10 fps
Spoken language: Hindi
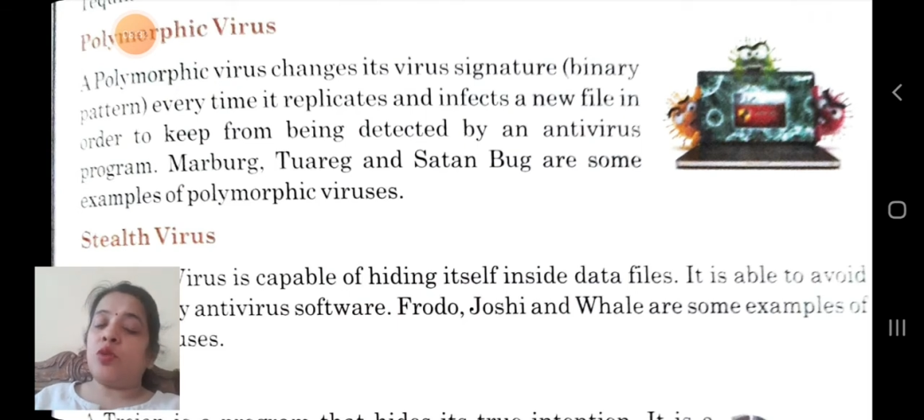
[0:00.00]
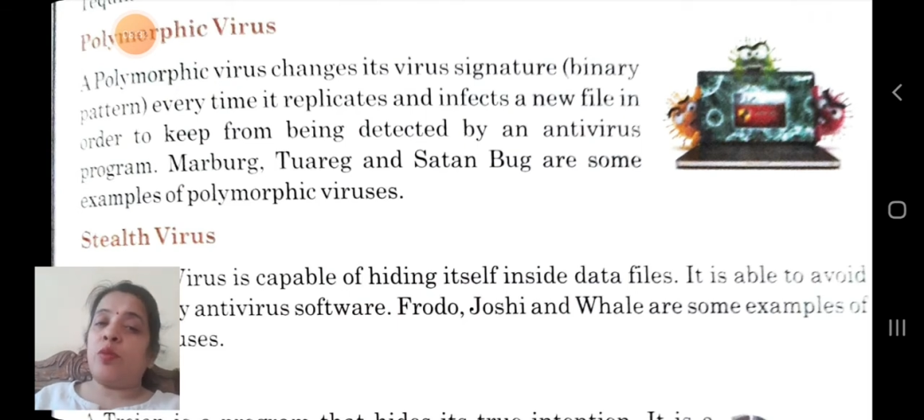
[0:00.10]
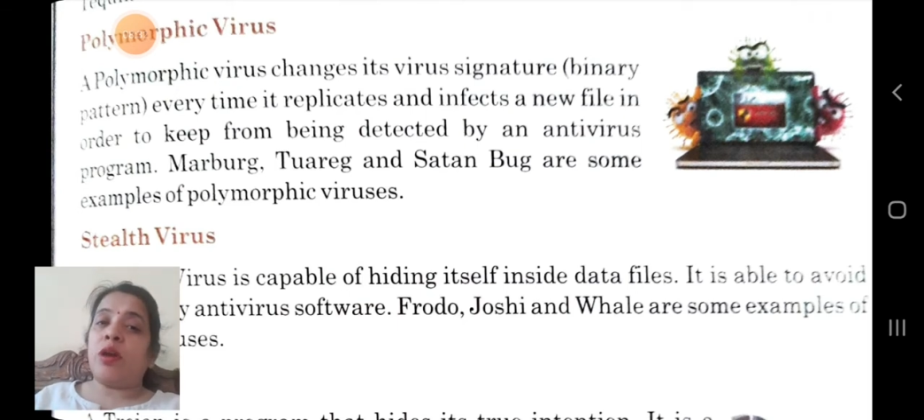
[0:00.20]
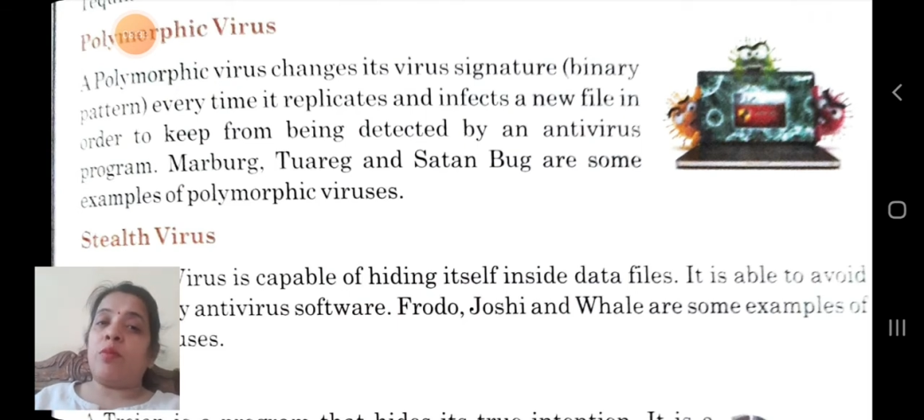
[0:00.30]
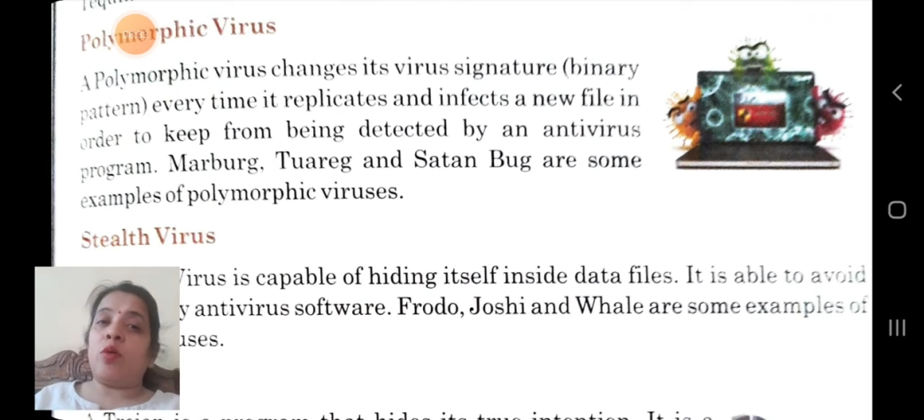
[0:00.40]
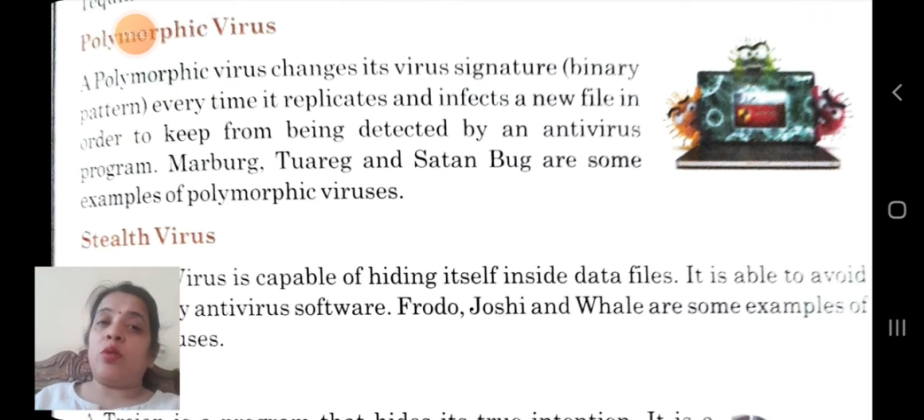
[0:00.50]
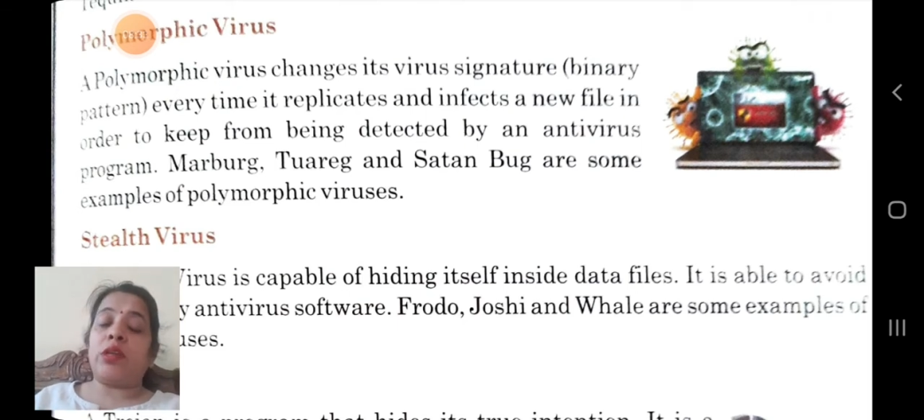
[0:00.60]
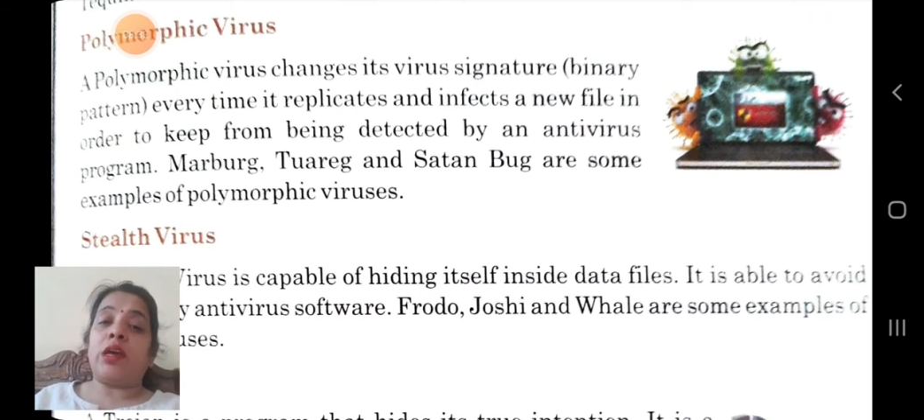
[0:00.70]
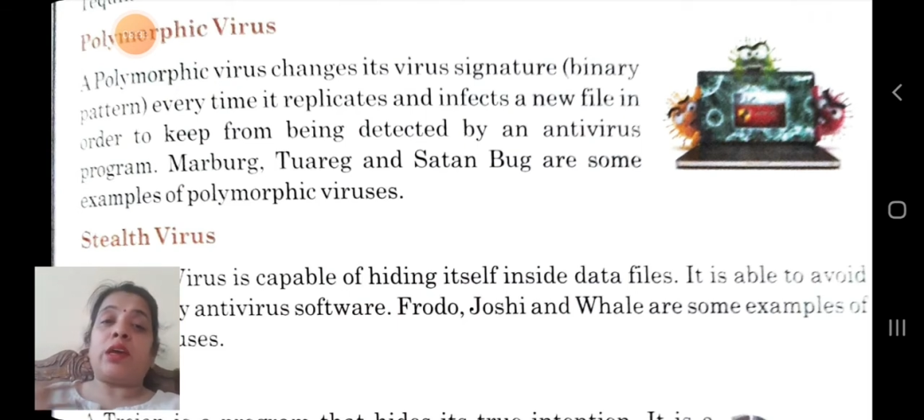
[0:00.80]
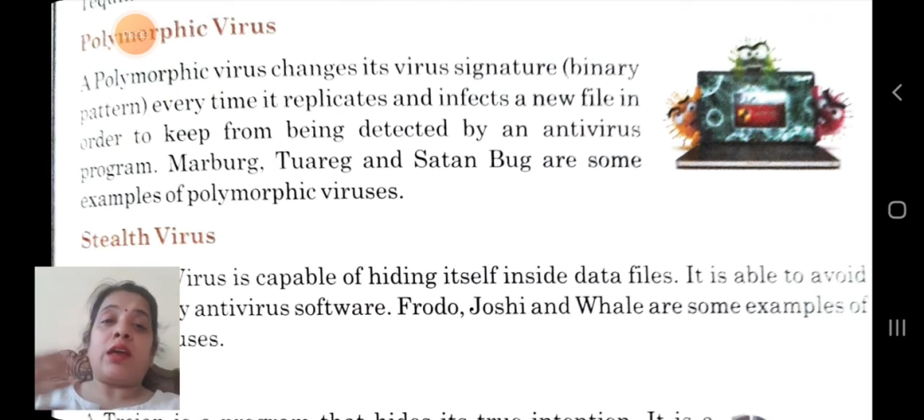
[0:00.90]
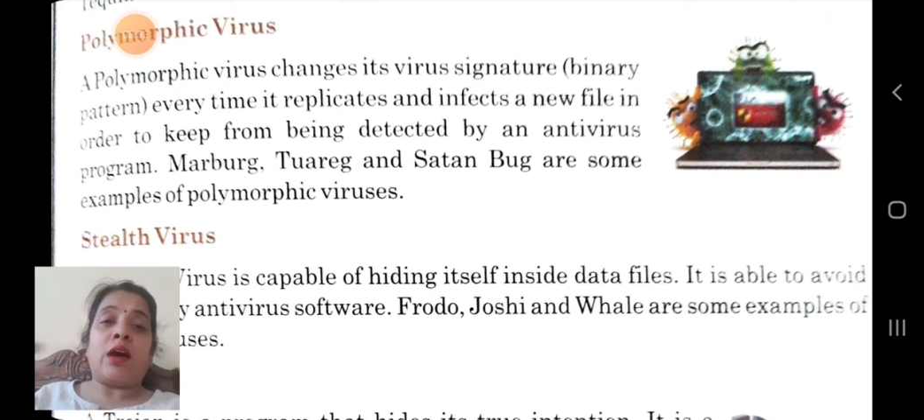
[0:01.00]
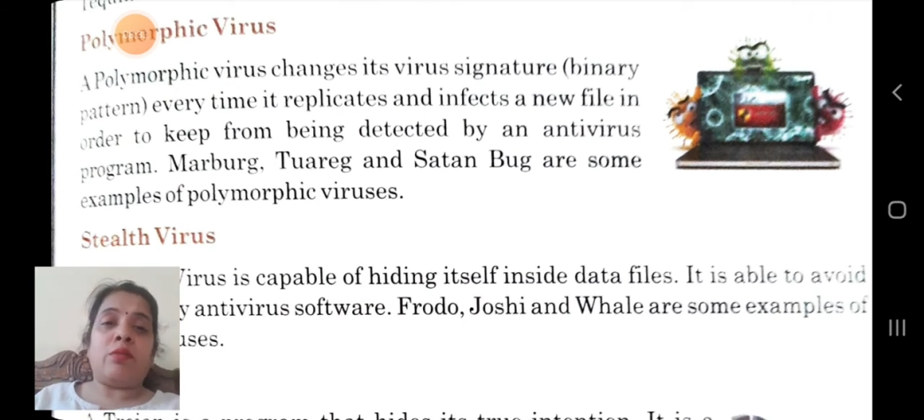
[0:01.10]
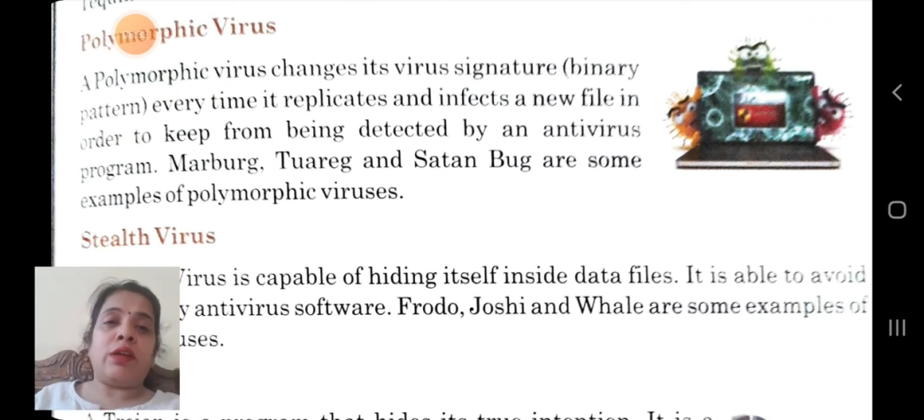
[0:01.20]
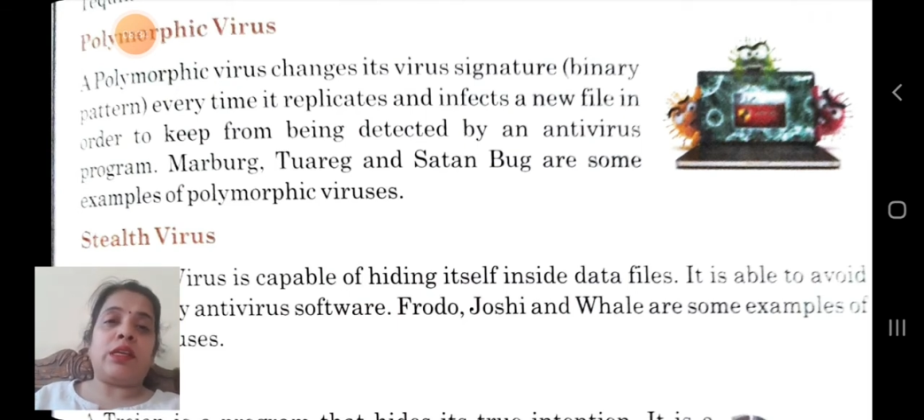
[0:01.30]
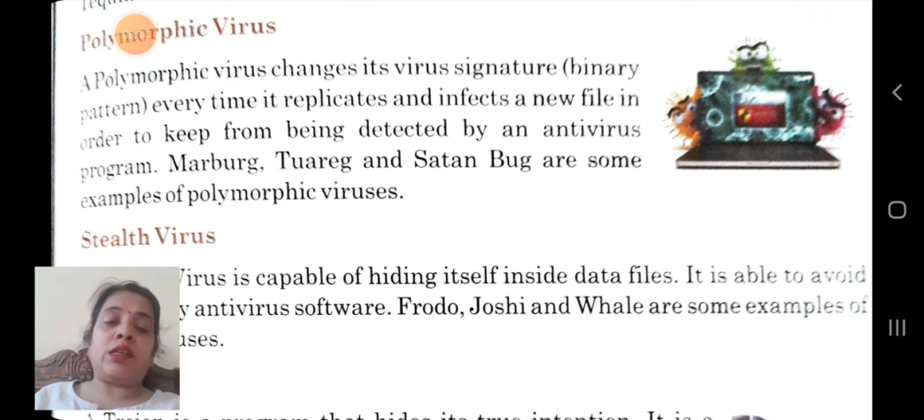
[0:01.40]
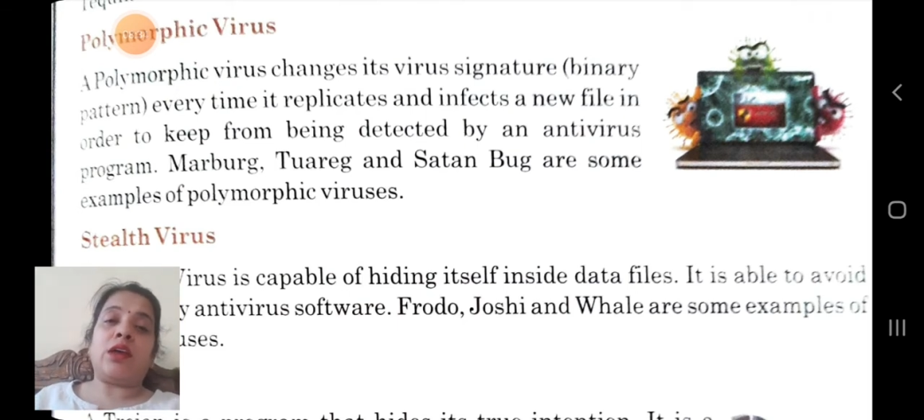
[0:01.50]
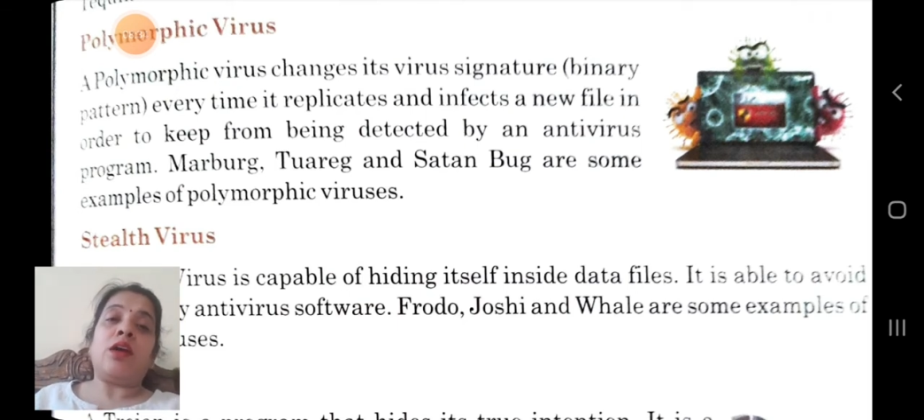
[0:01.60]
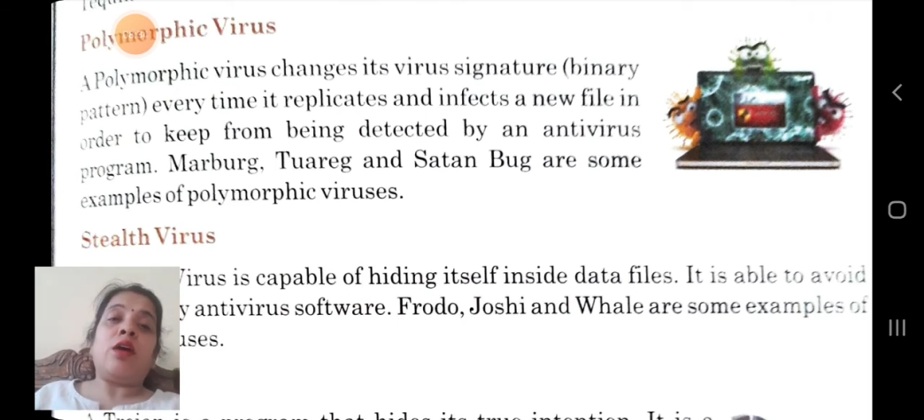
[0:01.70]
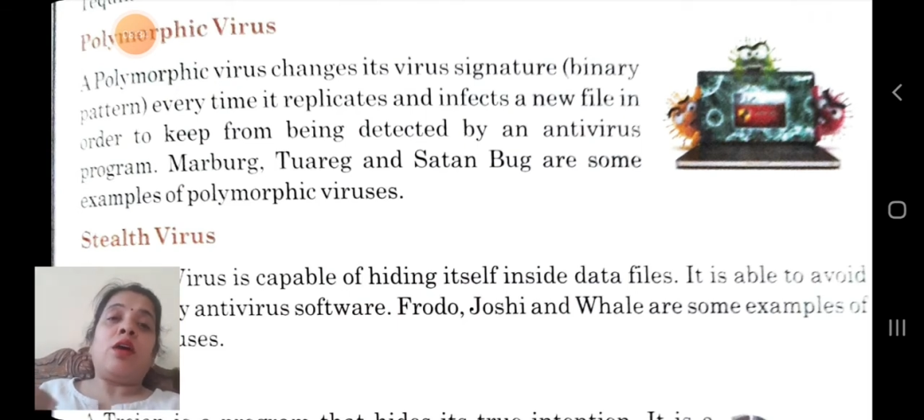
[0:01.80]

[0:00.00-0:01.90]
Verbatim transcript: जो भी हम बोलते हैं या हम लिखते हैं